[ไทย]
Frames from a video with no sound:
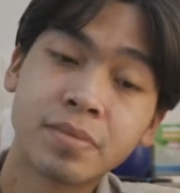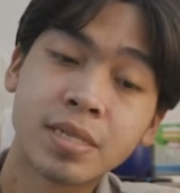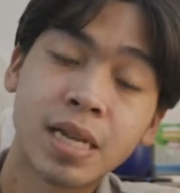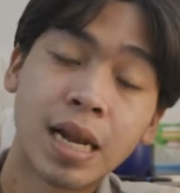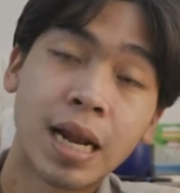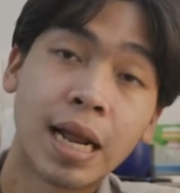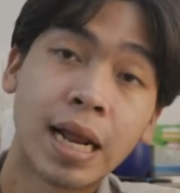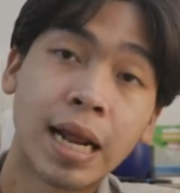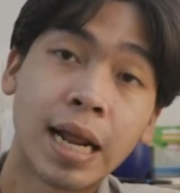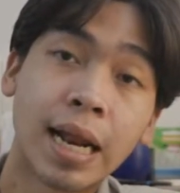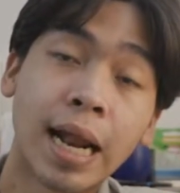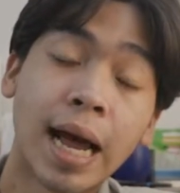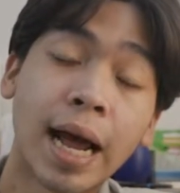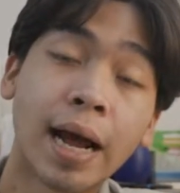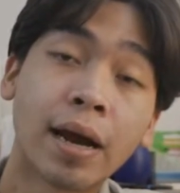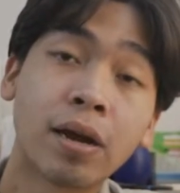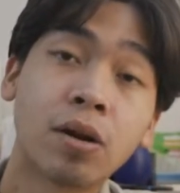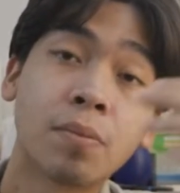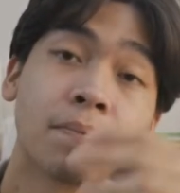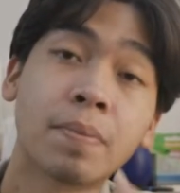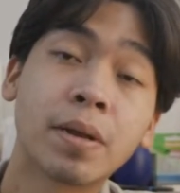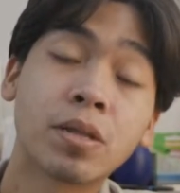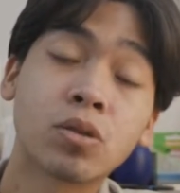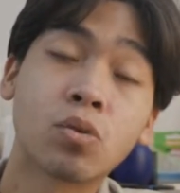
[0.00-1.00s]
หลายร้านก็
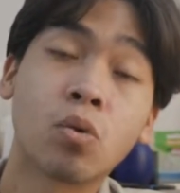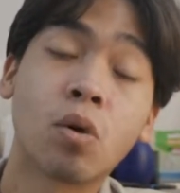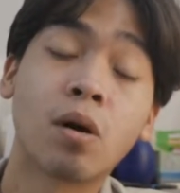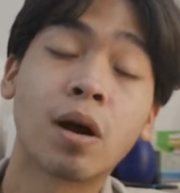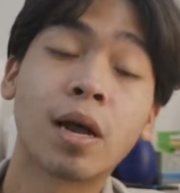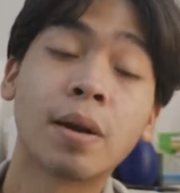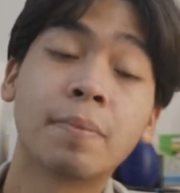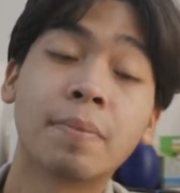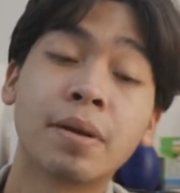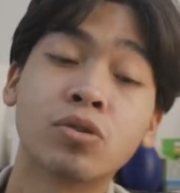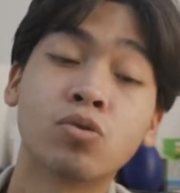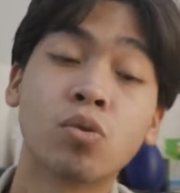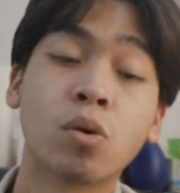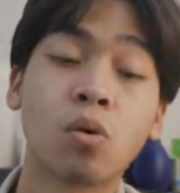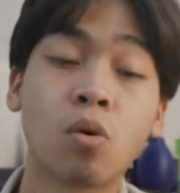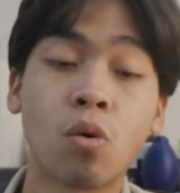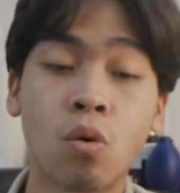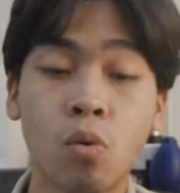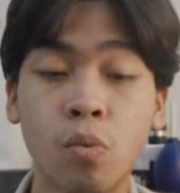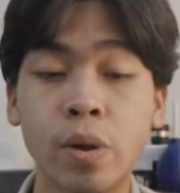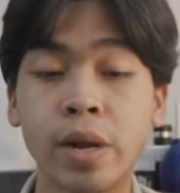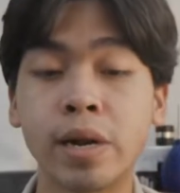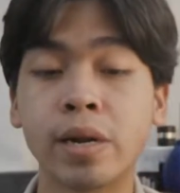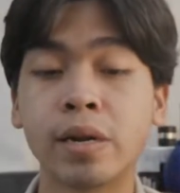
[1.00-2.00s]
ต้องปิดตัวกันไปช่วงโค
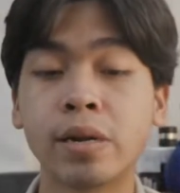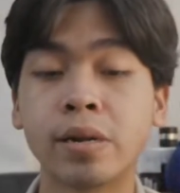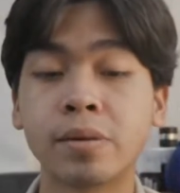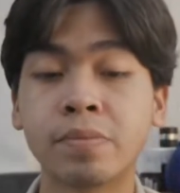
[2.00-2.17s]
วิด